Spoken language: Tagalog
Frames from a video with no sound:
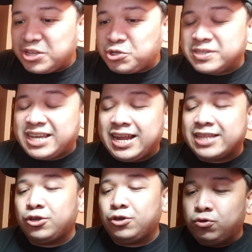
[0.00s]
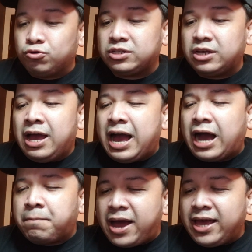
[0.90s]
So basahin natin yung news.
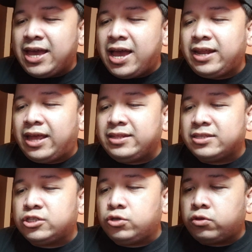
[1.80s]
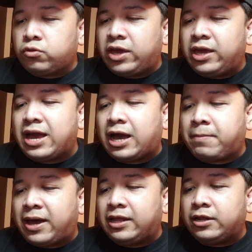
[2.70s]
Akbayan and its youth wing,
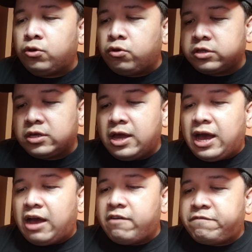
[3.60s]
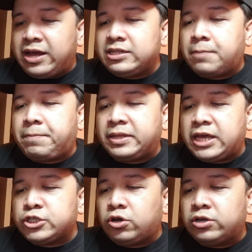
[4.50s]
Akbayan Youth, have filed a
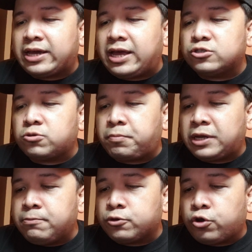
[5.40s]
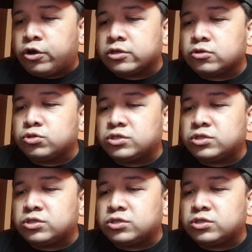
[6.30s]
petition against the Supreme Court